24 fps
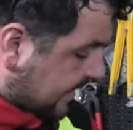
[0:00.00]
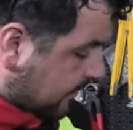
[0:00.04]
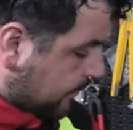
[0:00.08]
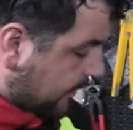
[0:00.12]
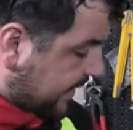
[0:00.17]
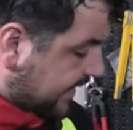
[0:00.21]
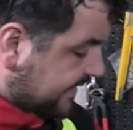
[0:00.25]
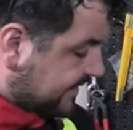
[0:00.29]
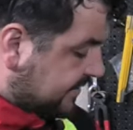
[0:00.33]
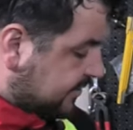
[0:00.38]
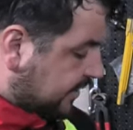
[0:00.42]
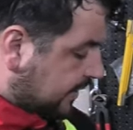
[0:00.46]

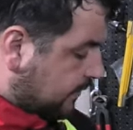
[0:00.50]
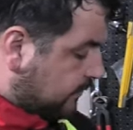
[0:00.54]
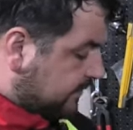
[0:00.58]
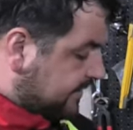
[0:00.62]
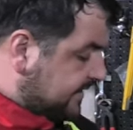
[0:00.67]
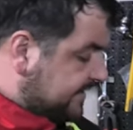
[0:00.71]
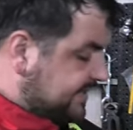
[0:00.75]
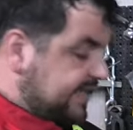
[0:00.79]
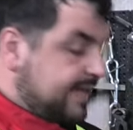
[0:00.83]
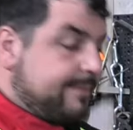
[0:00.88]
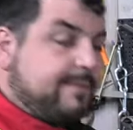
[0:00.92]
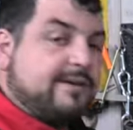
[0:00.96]
questo è un
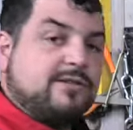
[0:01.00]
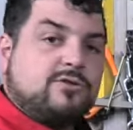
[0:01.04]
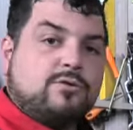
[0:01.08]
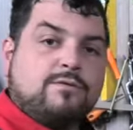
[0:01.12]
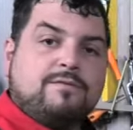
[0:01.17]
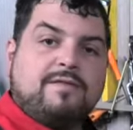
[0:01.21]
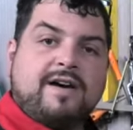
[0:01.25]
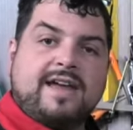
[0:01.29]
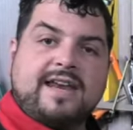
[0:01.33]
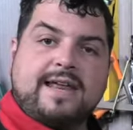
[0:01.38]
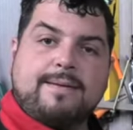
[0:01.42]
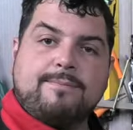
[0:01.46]
sistema
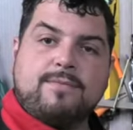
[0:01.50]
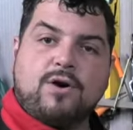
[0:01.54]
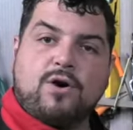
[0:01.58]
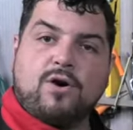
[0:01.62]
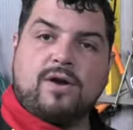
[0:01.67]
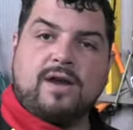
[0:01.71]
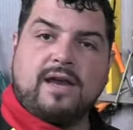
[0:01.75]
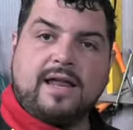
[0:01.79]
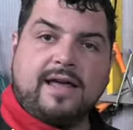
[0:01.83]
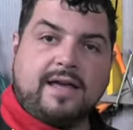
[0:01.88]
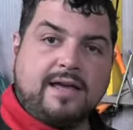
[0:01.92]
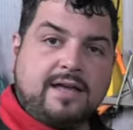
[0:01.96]
su varie
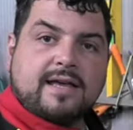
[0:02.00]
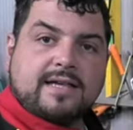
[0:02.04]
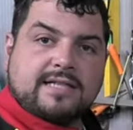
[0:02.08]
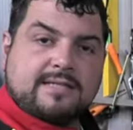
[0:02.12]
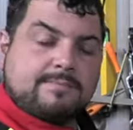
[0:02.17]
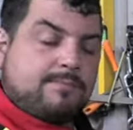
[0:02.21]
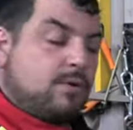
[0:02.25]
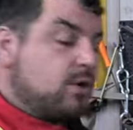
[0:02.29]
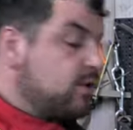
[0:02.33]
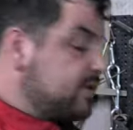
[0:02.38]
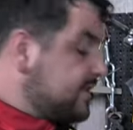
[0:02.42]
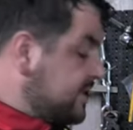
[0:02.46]
molle che
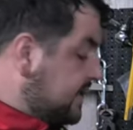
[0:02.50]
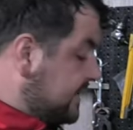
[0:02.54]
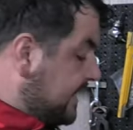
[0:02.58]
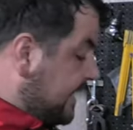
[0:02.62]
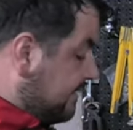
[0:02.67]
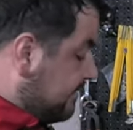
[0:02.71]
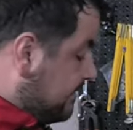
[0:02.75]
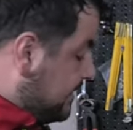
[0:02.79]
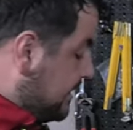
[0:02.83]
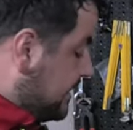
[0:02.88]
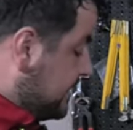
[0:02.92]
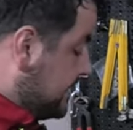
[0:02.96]
smorza
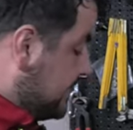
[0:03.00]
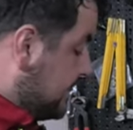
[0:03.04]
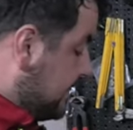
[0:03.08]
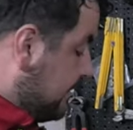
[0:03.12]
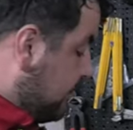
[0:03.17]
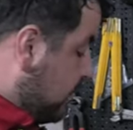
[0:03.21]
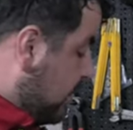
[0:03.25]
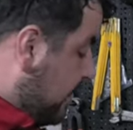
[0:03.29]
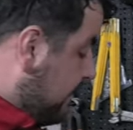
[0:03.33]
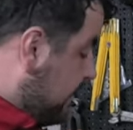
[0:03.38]
tantissimo le